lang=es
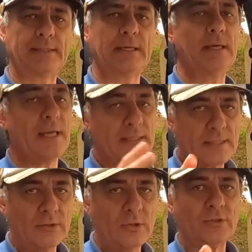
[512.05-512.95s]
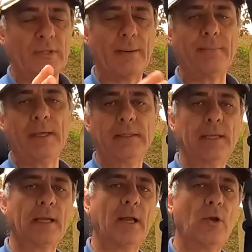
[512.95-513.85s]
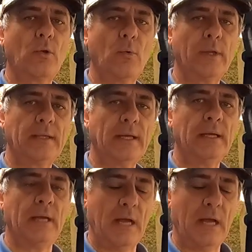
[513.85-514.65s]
Así que eso también ténganlo en cuenta